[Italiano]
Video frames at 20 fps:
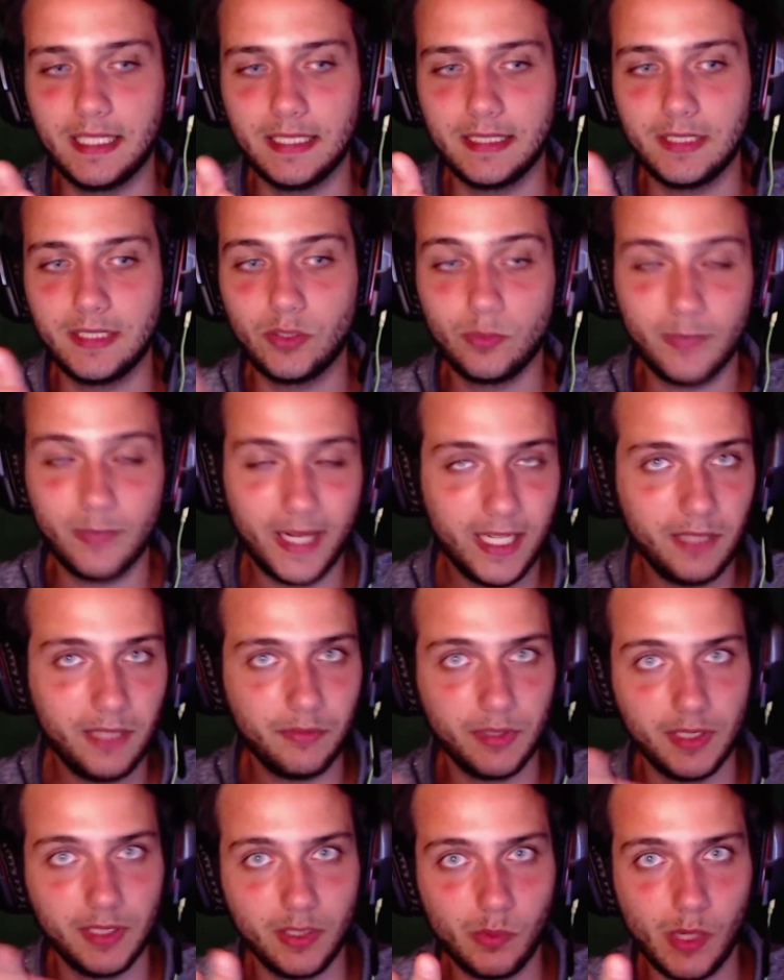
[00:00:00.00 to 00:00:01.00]
da domani,
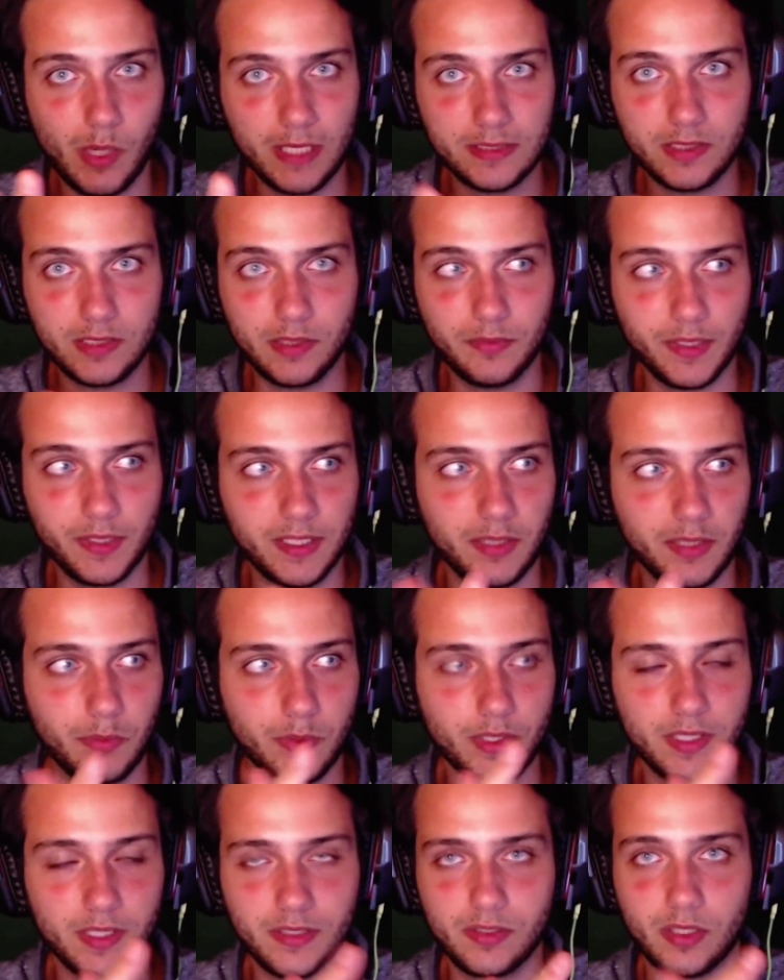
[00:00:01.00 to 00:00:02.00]
24, infatti
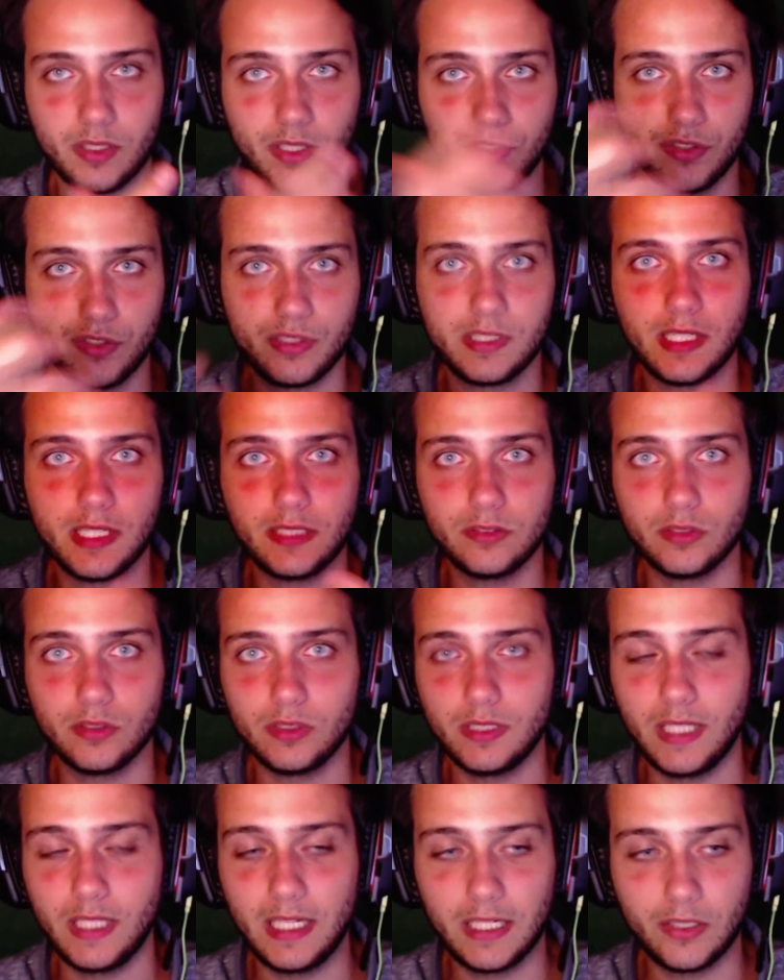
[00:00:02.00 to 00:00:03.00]
qui sto registrando
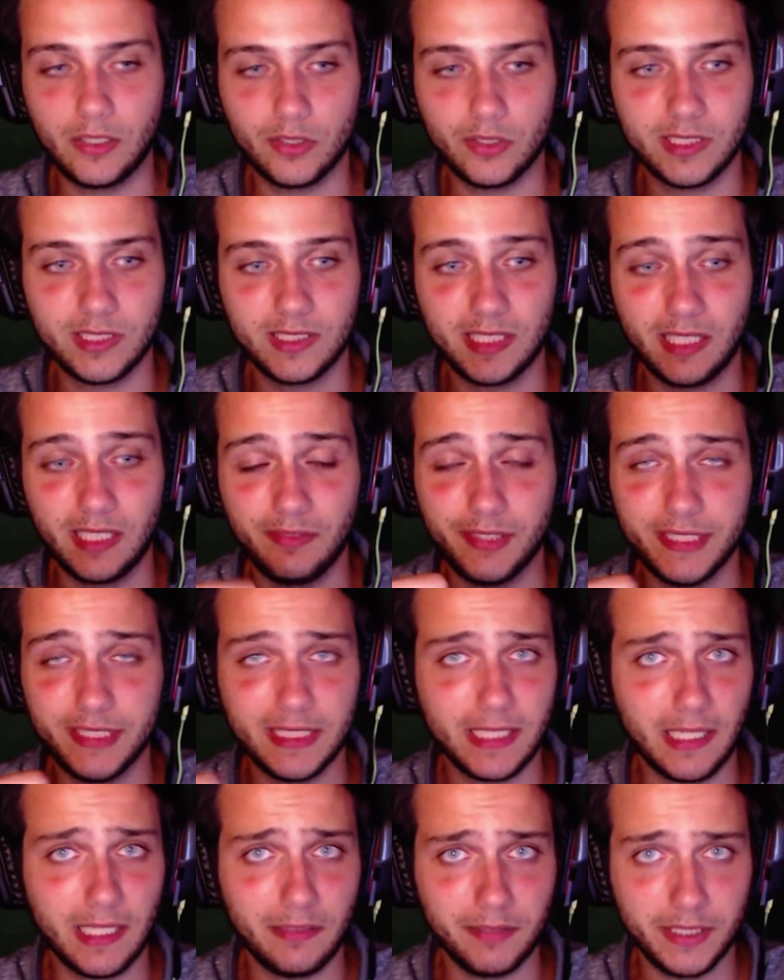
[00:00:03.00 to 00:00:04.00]
nella notte tra il
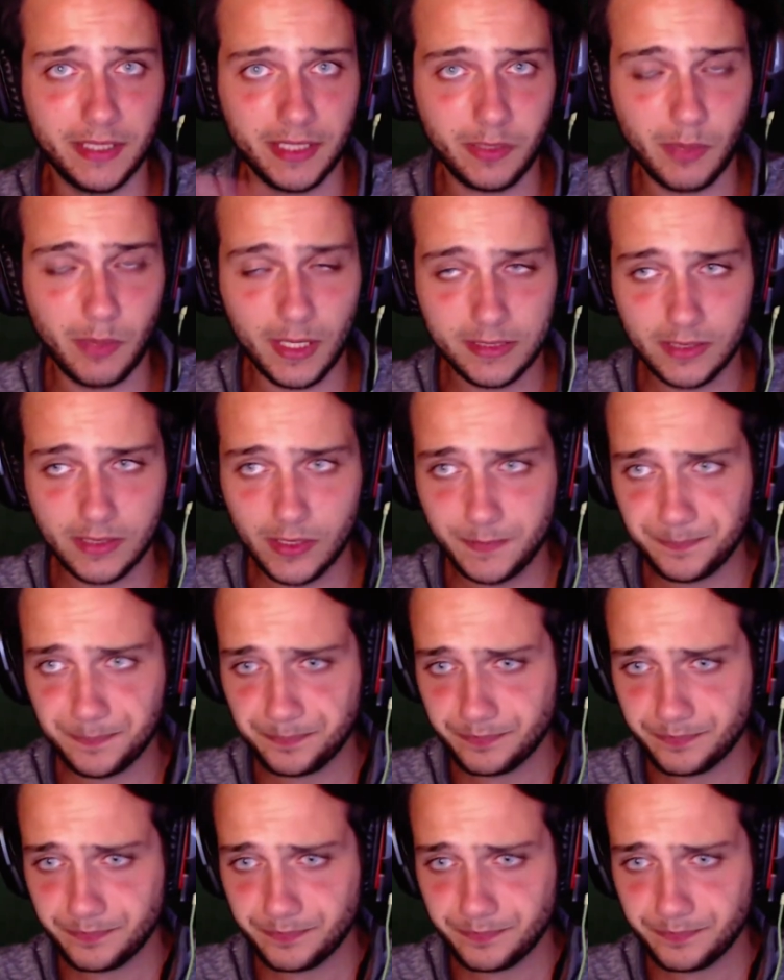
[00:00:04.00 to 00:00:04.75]
23 e il 24,